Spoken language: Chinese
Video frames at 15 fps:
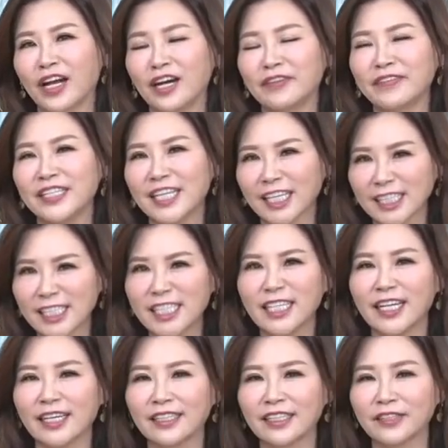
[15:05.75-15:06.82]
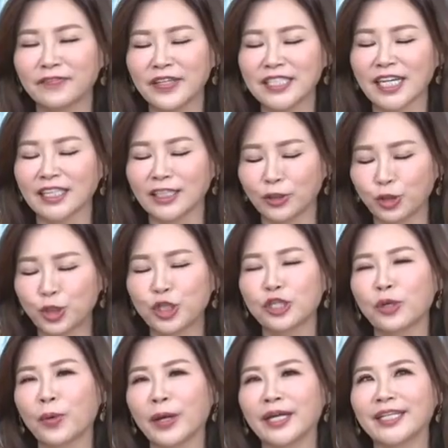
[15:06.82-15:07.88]
啊，非常机灵的，非常有
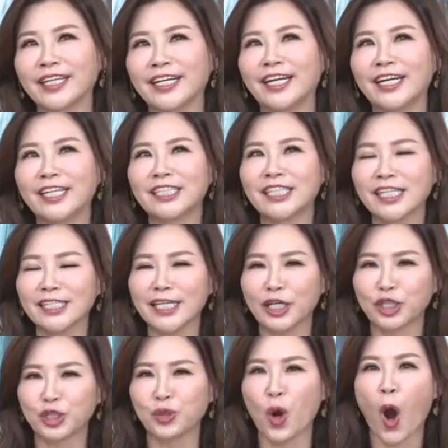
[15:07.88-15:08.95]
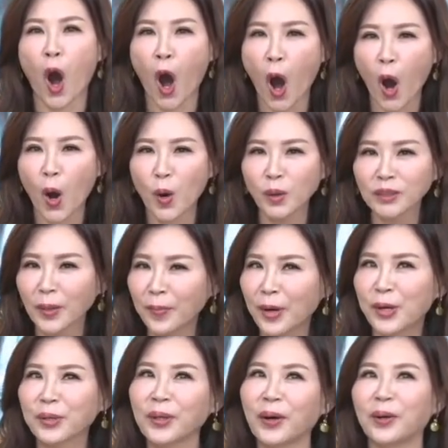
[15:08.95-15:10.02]
智慧的生肖属猴的
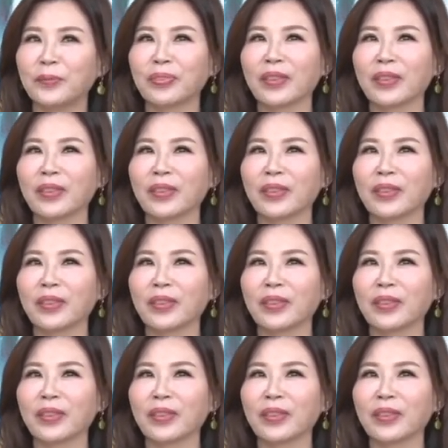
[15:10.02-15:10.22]
朋友。